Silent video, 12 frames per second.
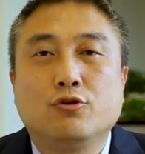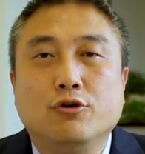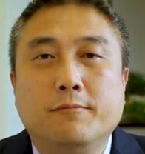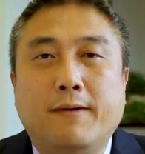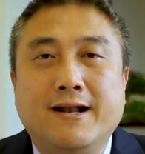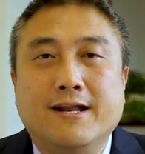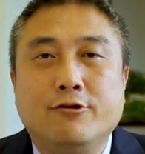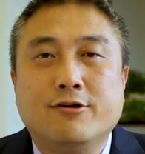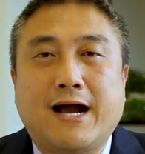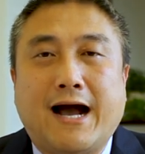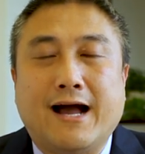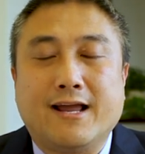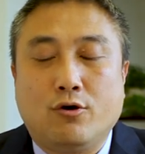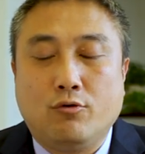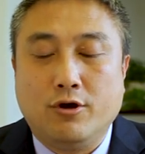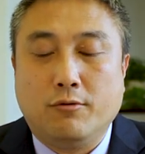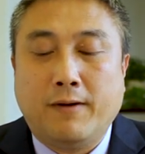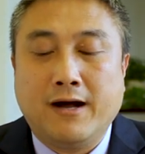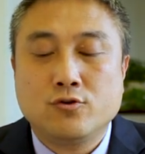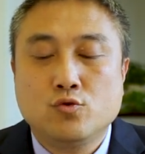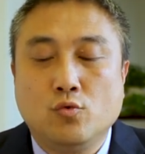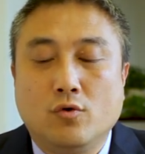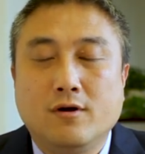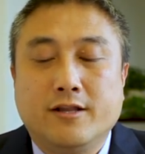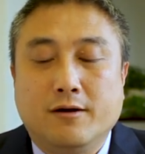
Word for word: 对于办理绿卡也会有帮助。